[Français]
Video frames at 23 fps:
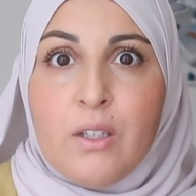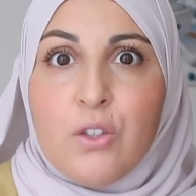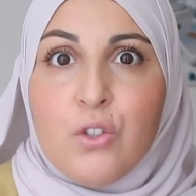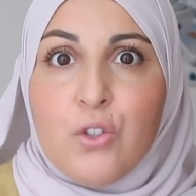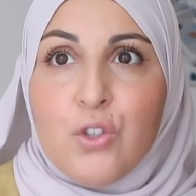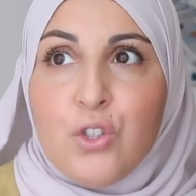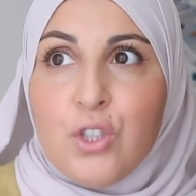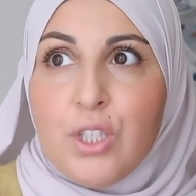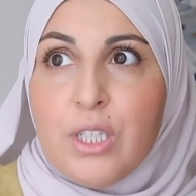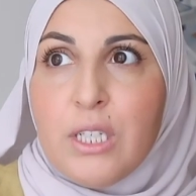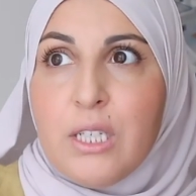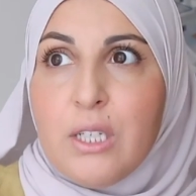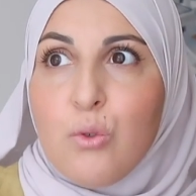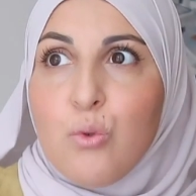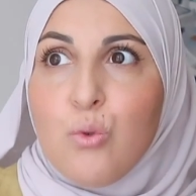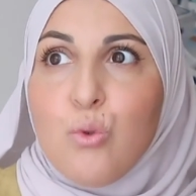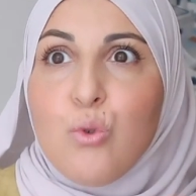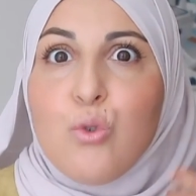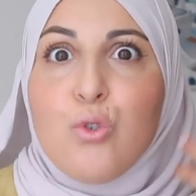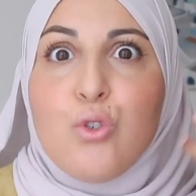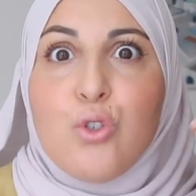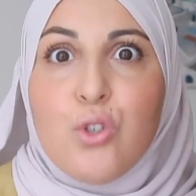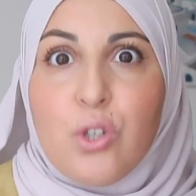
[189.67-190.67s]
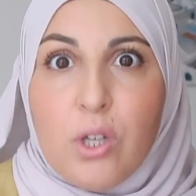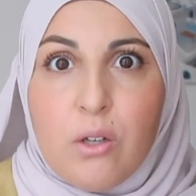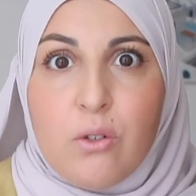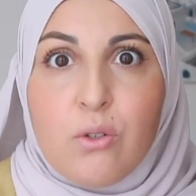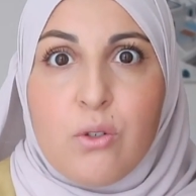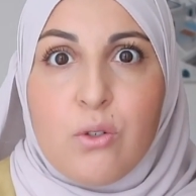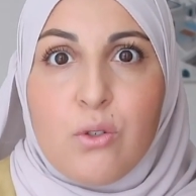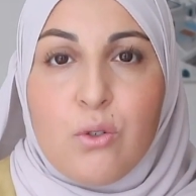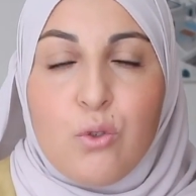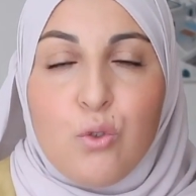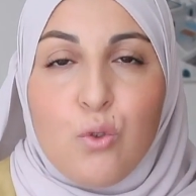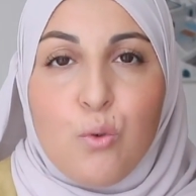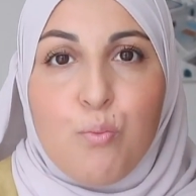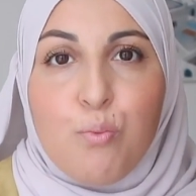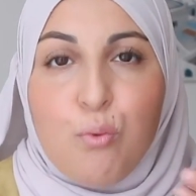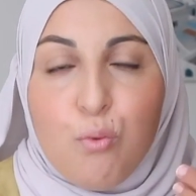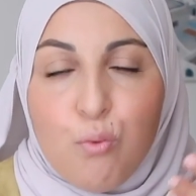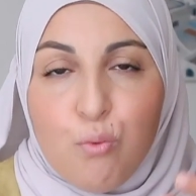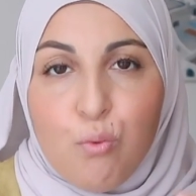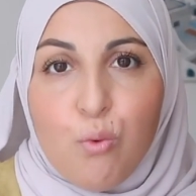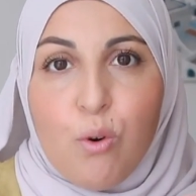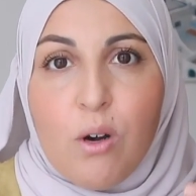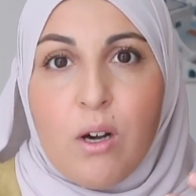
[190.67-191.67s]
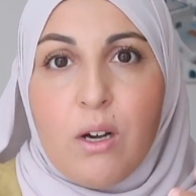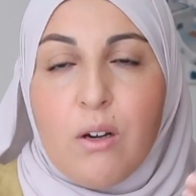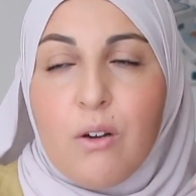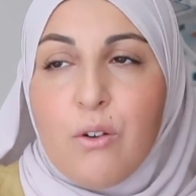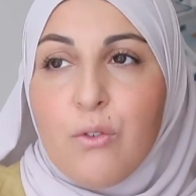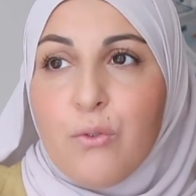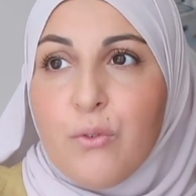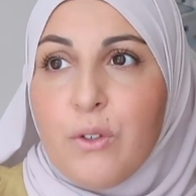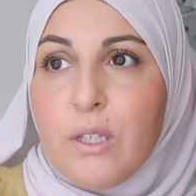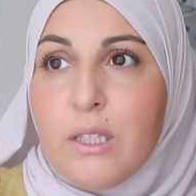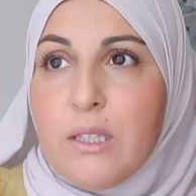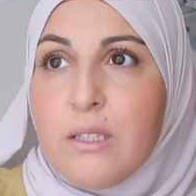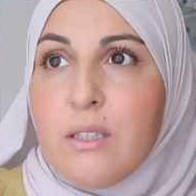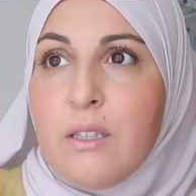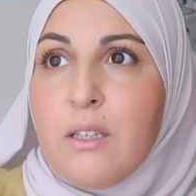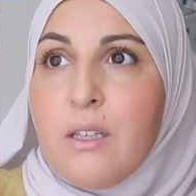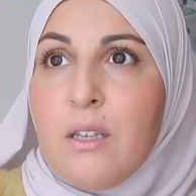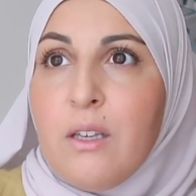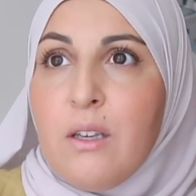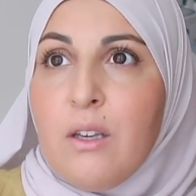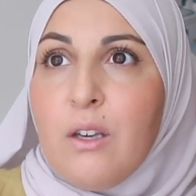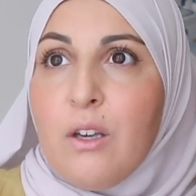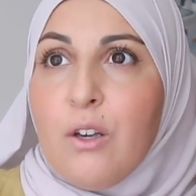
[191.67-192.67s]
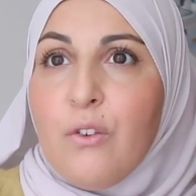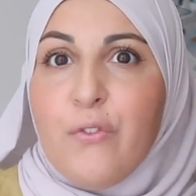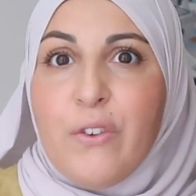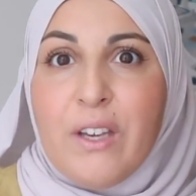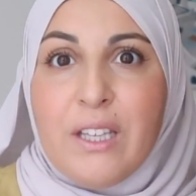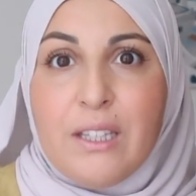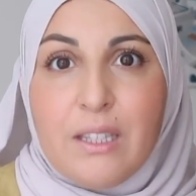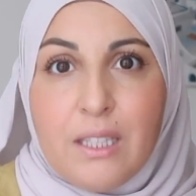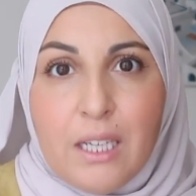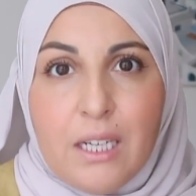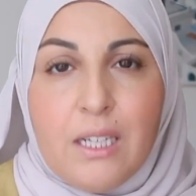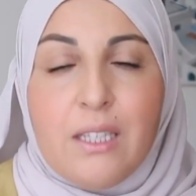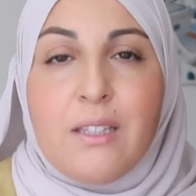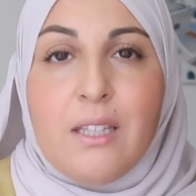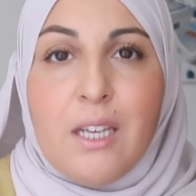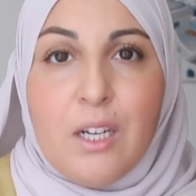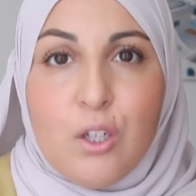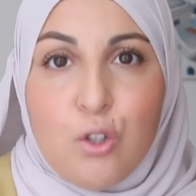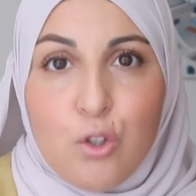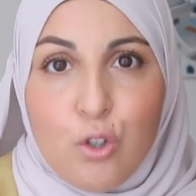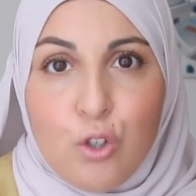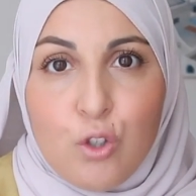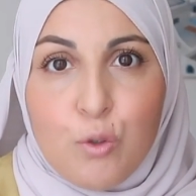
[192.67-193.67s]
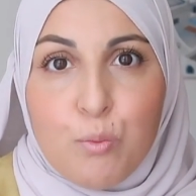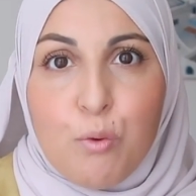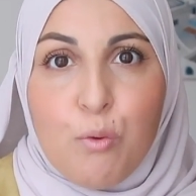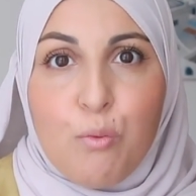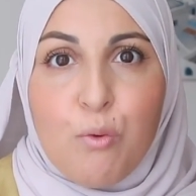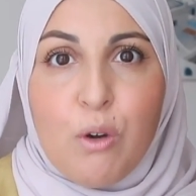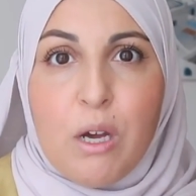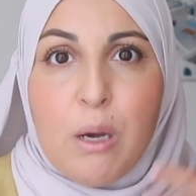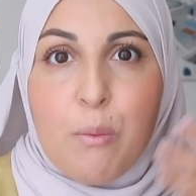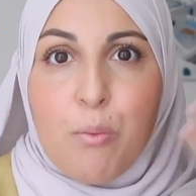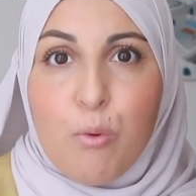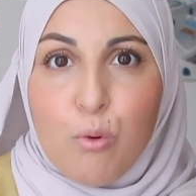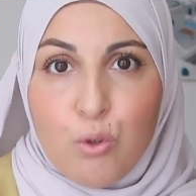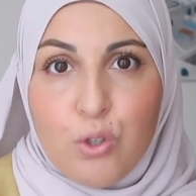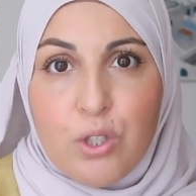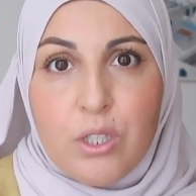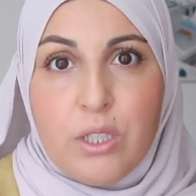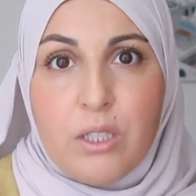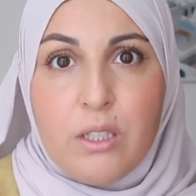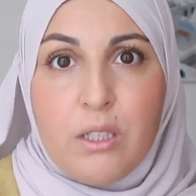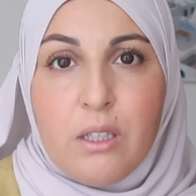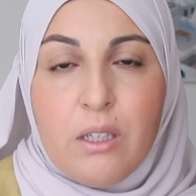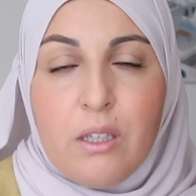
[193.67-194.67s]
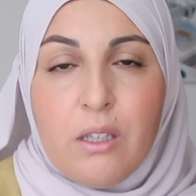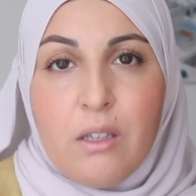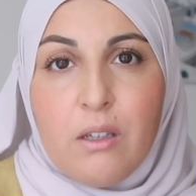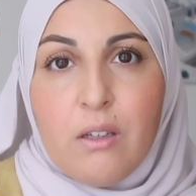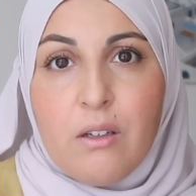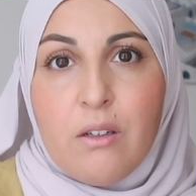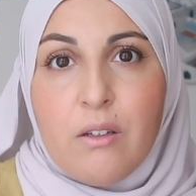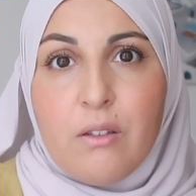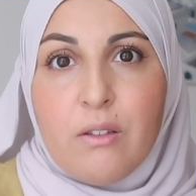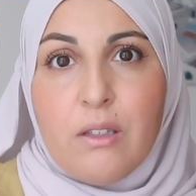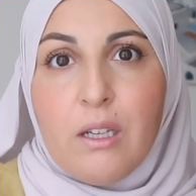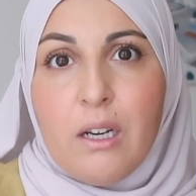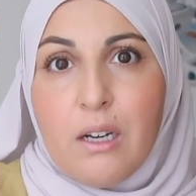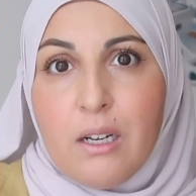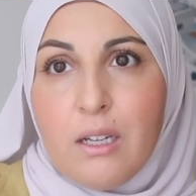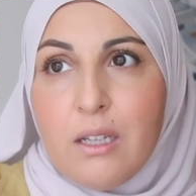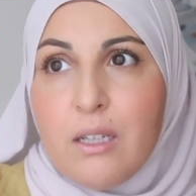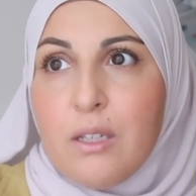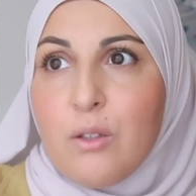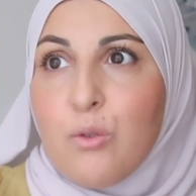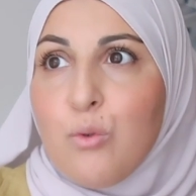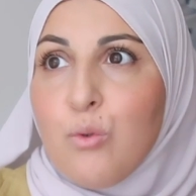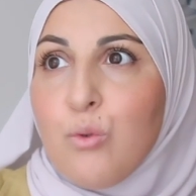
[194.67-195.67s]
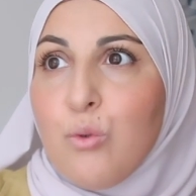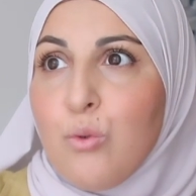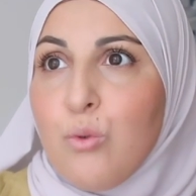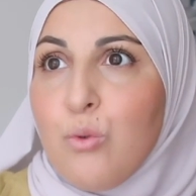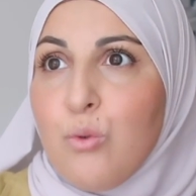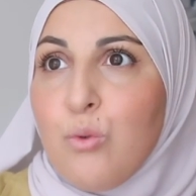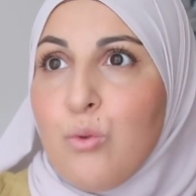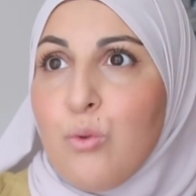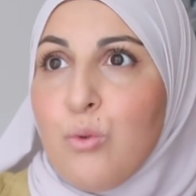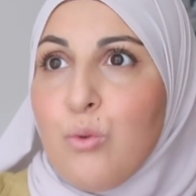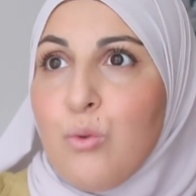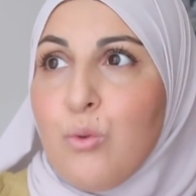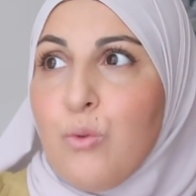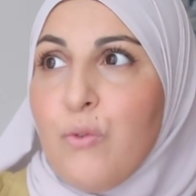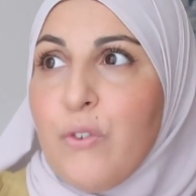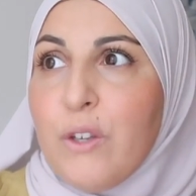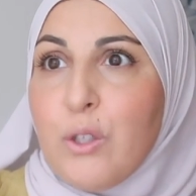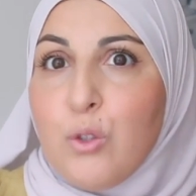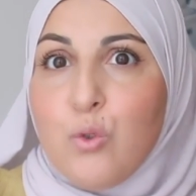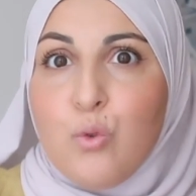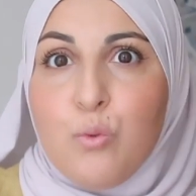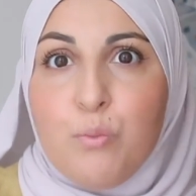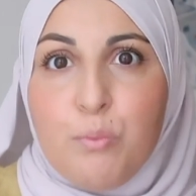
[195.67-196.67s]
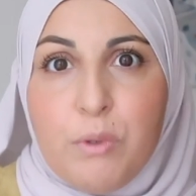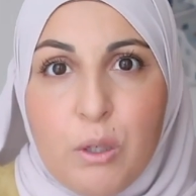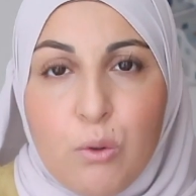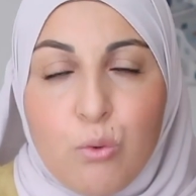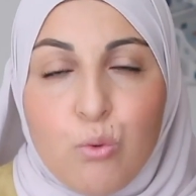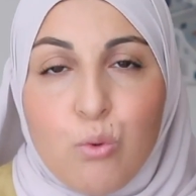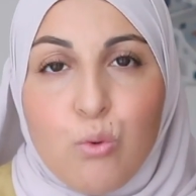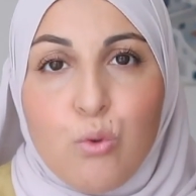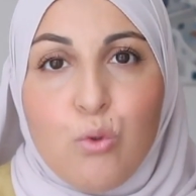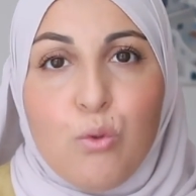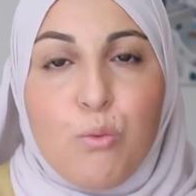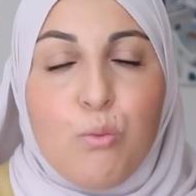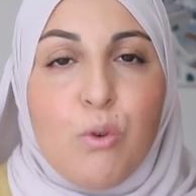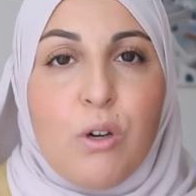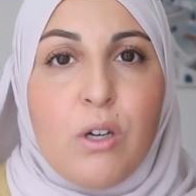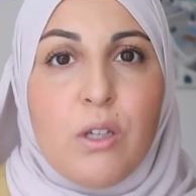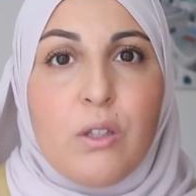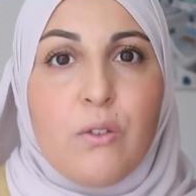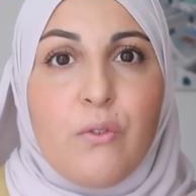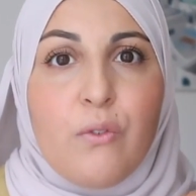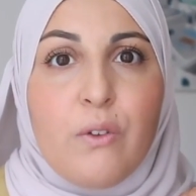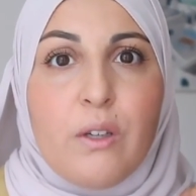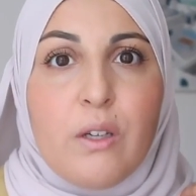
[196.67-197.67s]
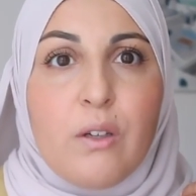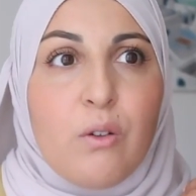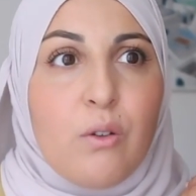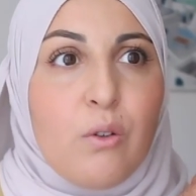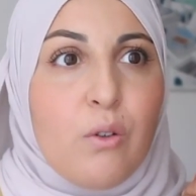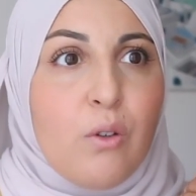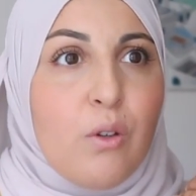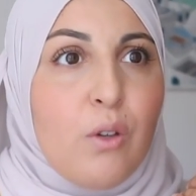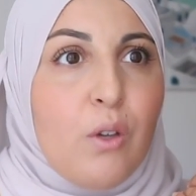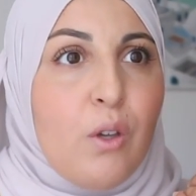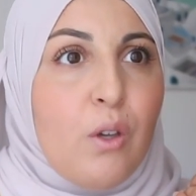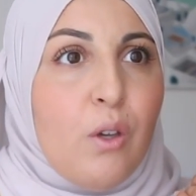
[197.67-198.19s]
j'ai une chance de pouvoir en fait faire telle et telle chose pour me rapprocher euh, d'Allah, de, de, faire du bien autour de moi, de faire, euh,